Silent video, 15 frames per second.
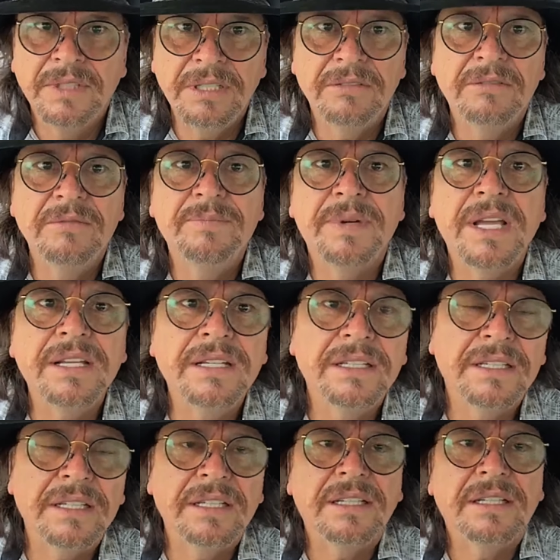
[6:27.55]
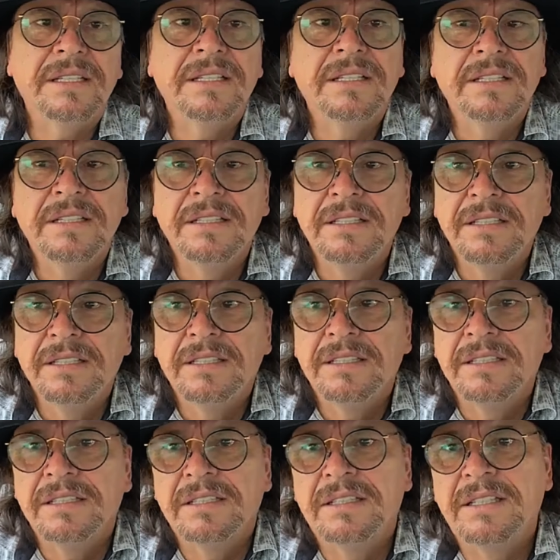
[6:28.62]
Dijo el padre que,
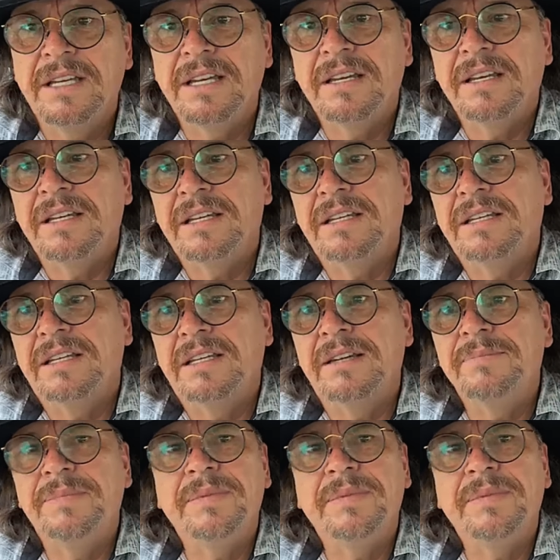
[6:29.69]
que,